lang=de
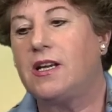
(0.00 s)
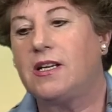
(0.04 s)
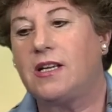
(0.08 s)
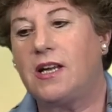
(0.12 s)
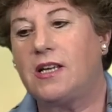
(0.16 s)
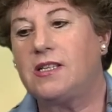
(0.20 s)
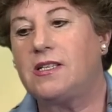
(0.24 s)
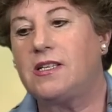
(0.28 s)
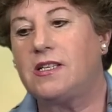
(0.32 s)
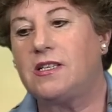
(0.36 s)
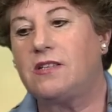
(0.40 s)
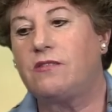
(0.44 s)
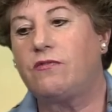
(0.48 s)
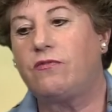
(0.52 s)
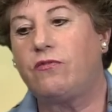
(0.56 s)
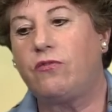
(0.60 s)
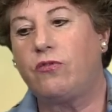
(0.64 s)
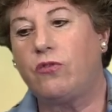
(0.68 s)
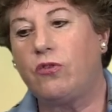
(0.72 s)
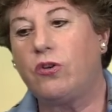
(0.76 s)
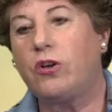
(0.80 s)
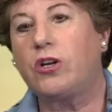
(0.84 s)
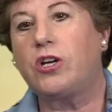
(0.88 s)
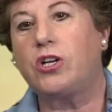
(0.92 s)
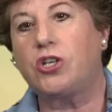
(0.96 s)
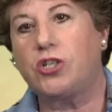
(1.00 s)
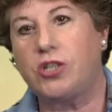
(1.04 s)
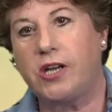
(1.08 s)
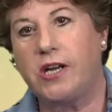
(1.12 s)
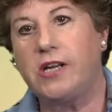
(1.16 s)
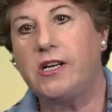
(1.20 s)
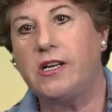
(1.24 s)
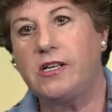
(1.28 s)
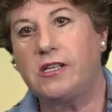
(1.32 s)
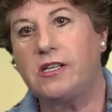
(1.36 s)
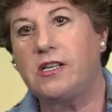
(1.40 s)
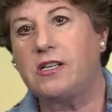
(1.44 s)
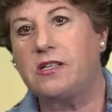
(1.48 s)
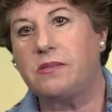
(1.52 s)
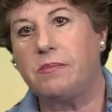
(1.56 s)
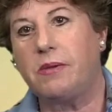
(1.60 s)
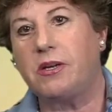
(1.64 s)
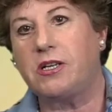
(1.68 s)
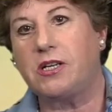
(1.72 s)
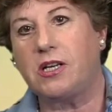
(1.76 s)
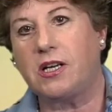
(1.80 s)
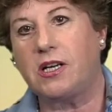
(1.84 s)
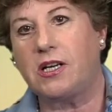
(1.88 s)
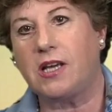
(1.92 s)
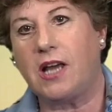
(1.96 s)
Das ist für gechanneltes
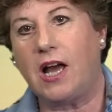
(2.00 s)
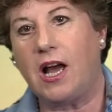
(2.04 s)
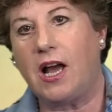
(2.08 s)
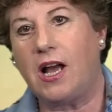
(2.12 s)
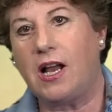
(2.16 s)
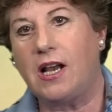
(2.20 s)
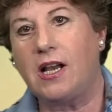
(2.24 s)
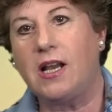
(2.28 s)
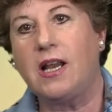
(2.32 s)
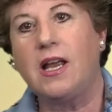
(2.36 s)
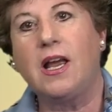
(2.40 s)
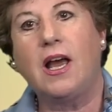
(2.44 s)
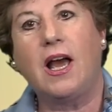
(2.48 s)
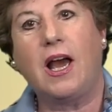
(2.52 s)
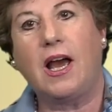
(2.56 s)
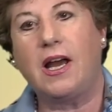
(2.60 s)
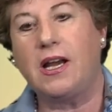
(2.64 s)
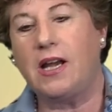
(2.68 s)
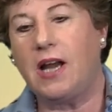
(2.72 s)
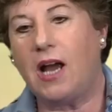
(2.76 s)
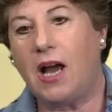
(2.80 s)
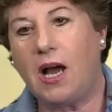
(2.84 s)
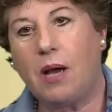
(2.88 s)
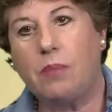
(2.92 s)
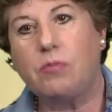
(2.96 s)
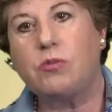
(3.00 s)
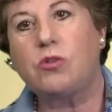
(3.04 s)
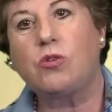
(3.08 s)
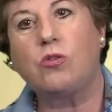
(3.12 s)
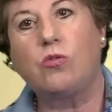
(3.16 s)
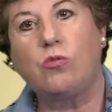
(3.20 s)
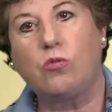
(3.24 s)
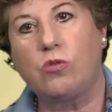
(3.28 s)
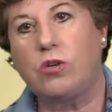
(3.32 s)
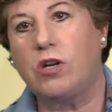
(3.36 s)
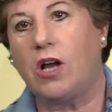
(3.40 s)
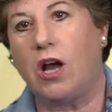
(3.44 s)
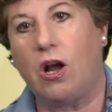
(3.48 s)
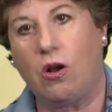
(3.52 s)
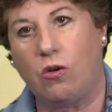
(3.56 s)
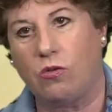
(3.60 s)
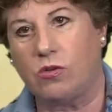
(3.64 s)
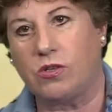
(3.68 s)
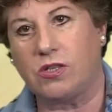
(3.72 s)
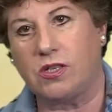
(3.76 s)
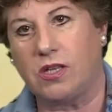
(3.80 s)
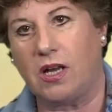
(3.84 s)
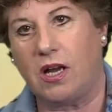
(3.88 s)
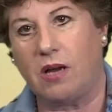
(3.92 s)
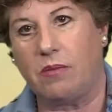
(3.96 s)
Material eine absolute
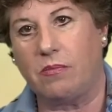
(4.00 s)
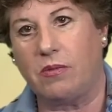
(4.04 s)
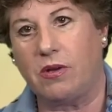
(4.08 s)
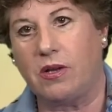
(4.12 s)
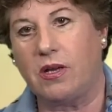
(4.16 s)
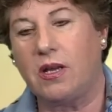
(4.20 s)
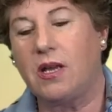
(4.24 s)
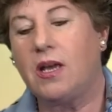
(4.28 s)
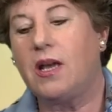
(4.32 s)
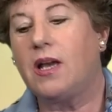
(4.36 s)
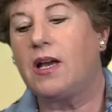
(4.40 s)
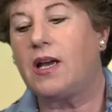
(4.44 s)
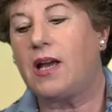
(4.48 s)
Ausnahme.